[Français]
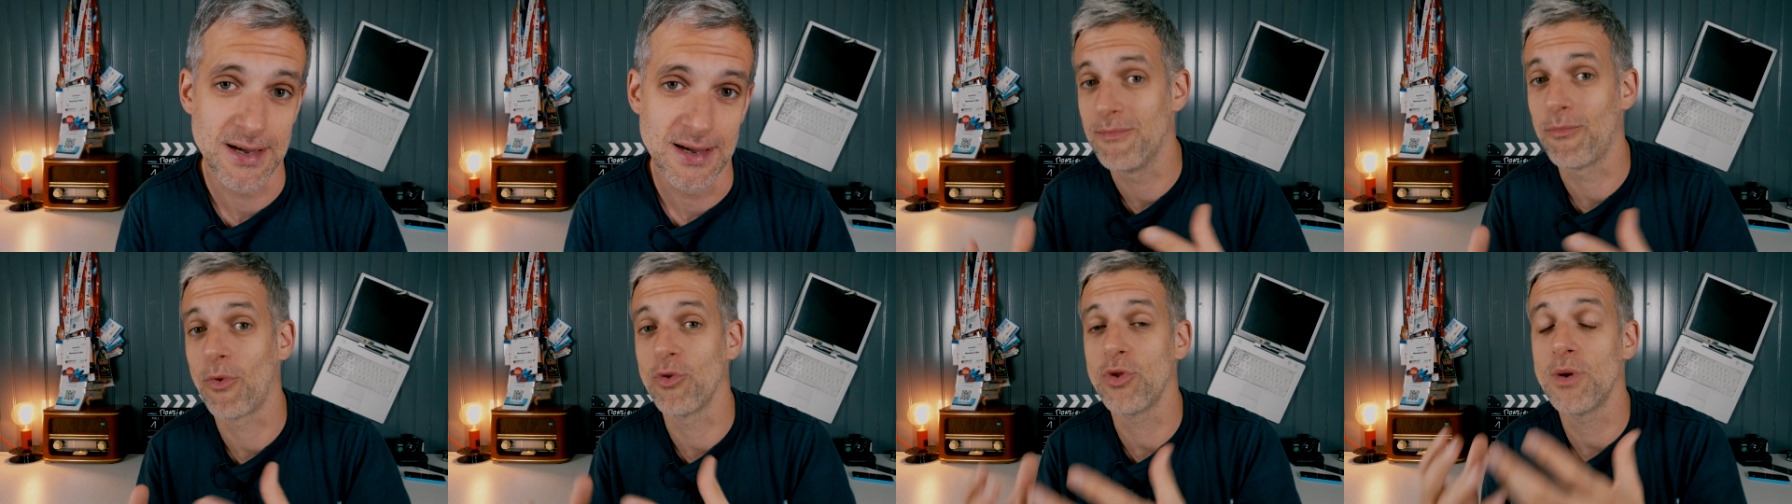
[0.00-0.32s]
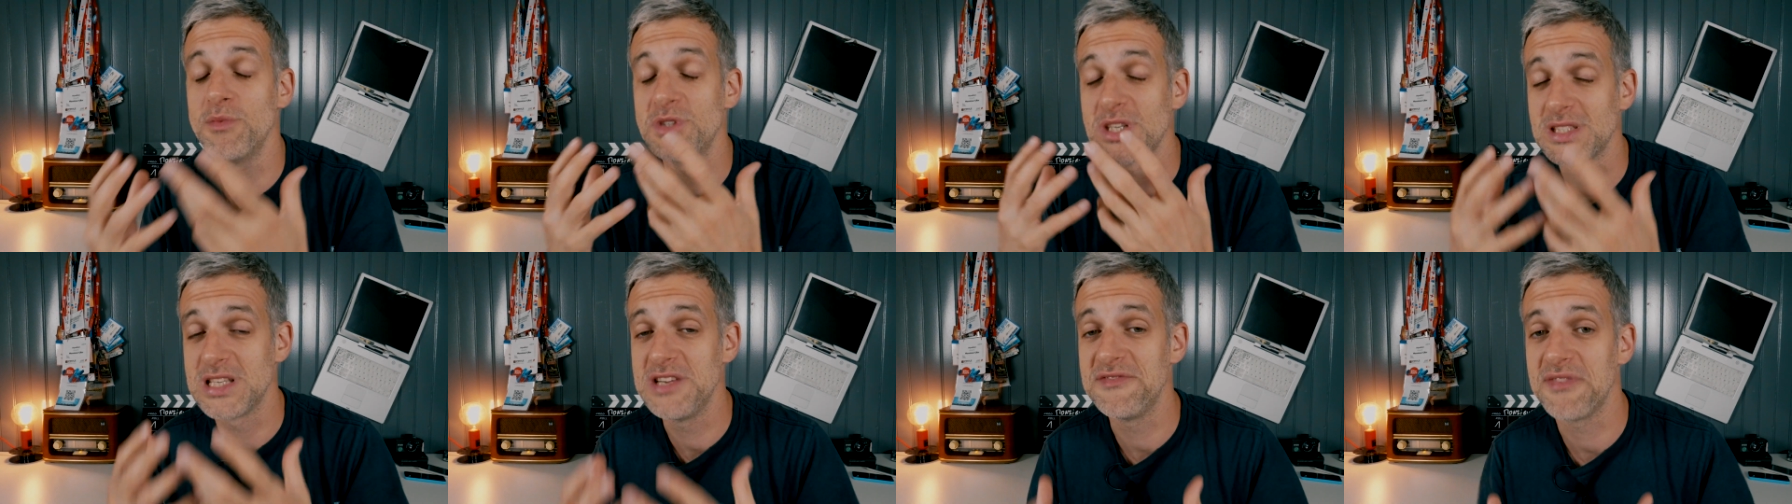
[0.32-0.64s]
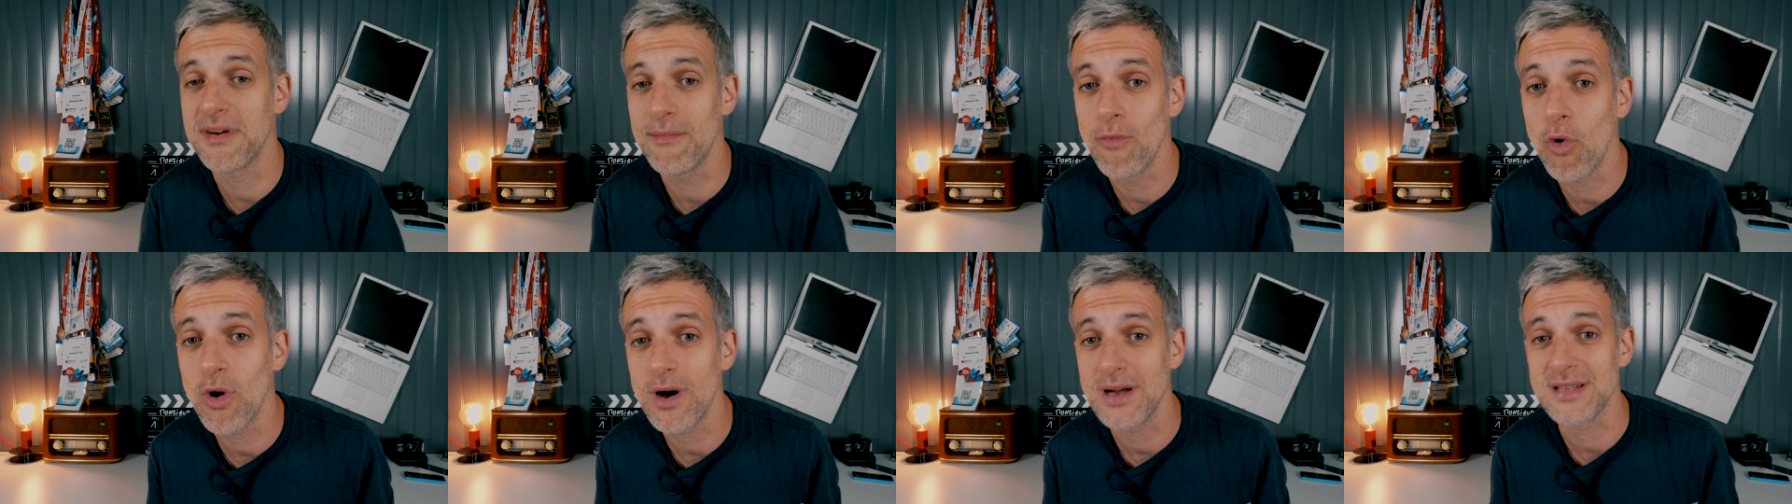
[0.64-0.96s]
Mon objectif
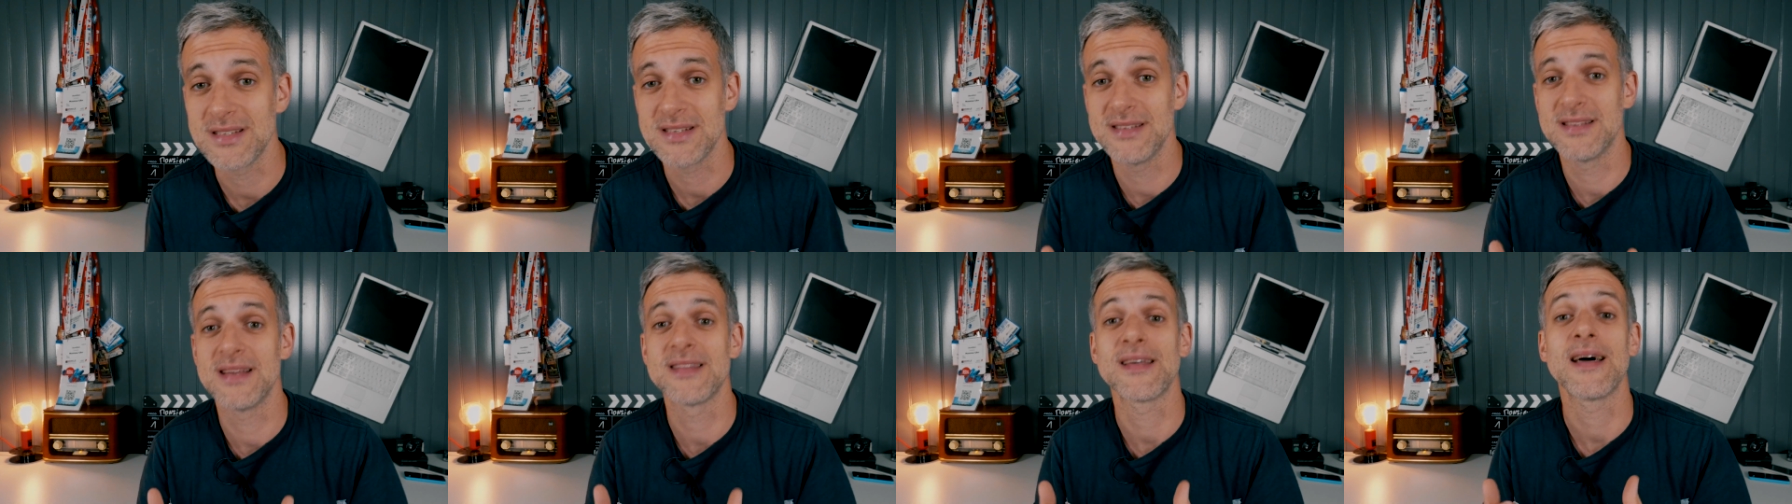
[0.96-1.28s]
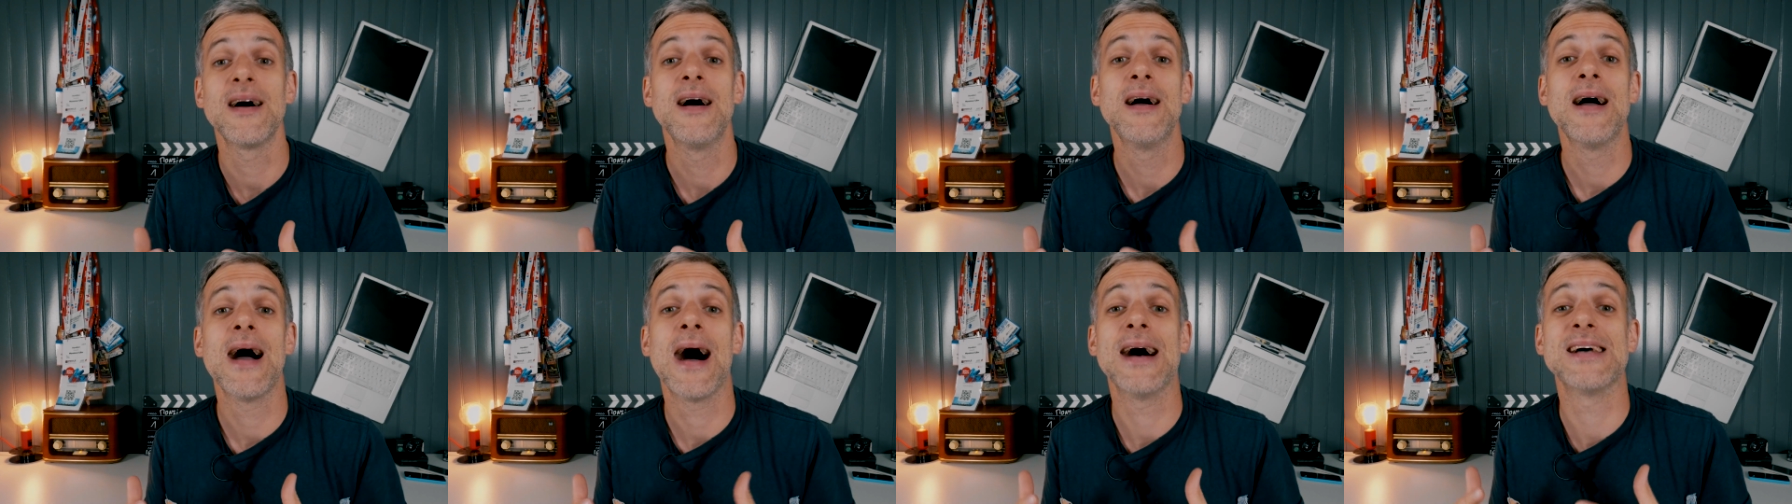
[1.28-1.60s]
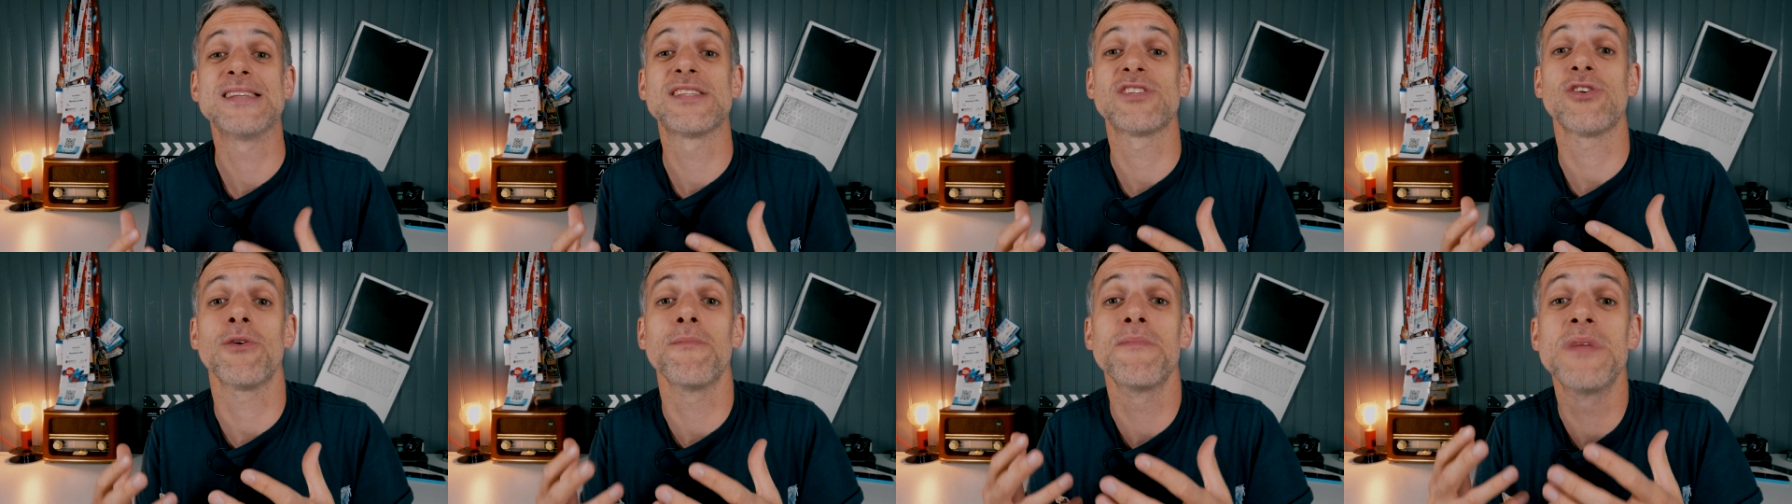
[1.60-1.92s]
à moi, c'est d'être à
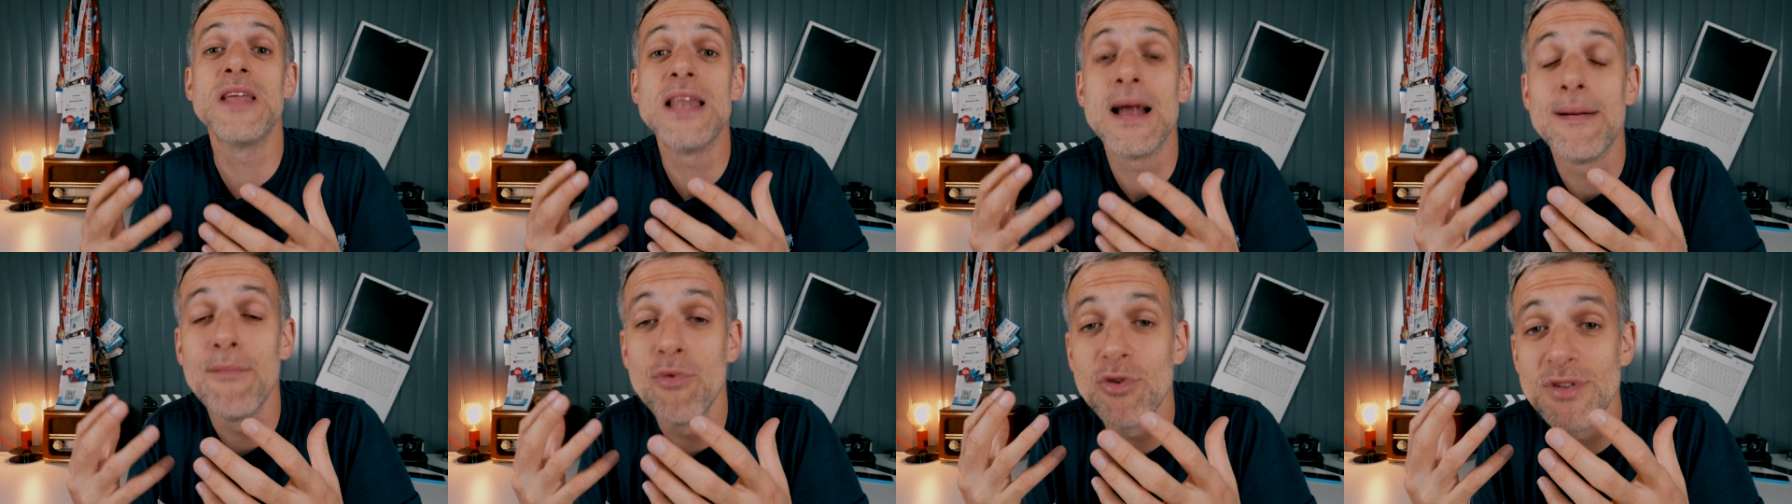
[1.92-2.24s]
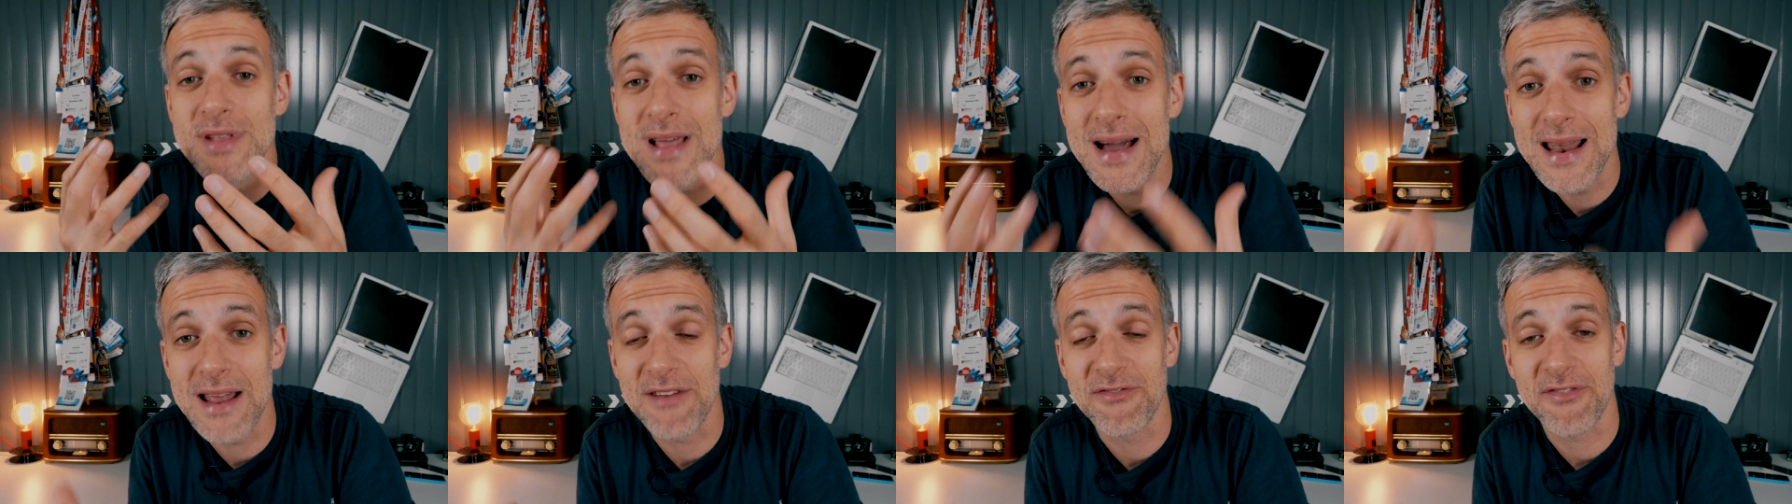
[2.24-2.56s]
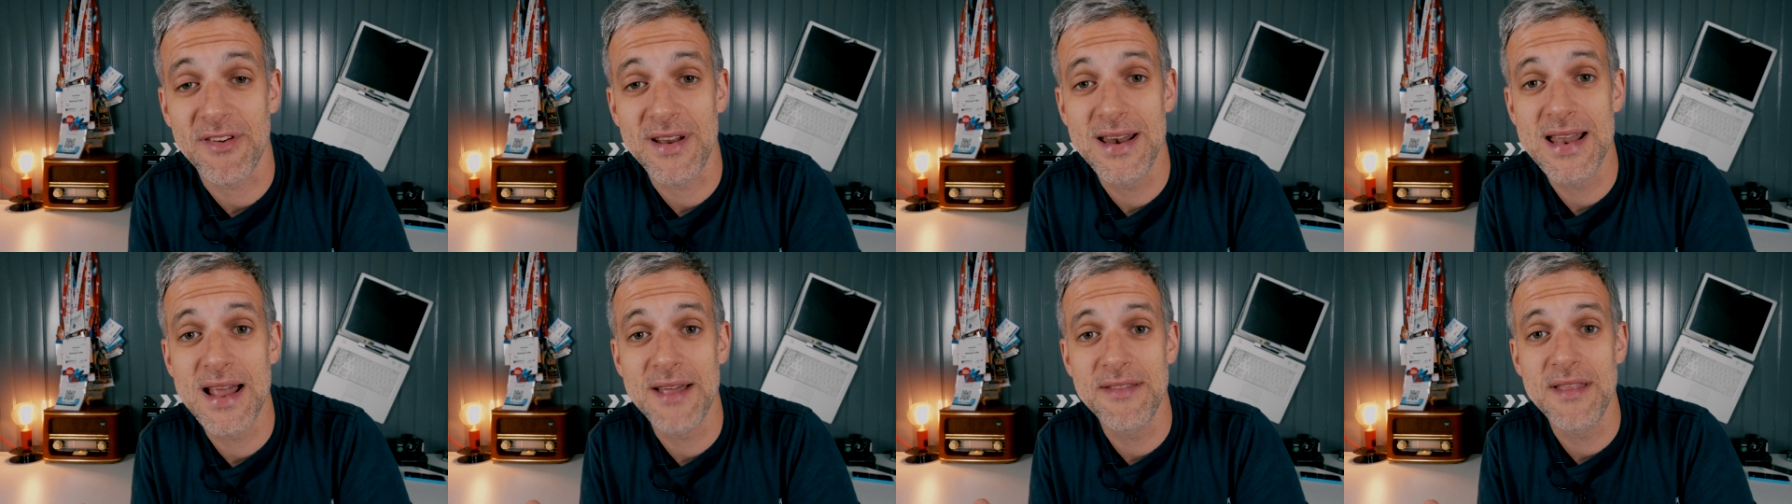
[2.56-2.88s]
100 000 abonnés à la
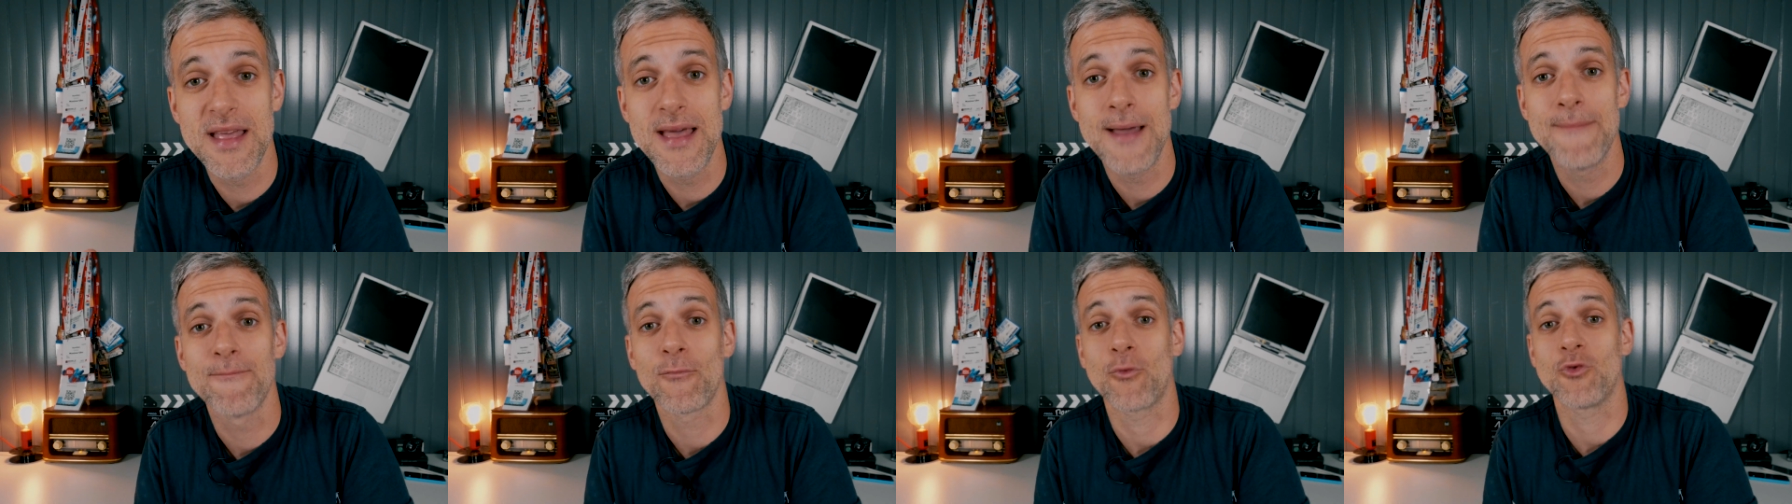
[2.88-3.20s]
fin de l'année,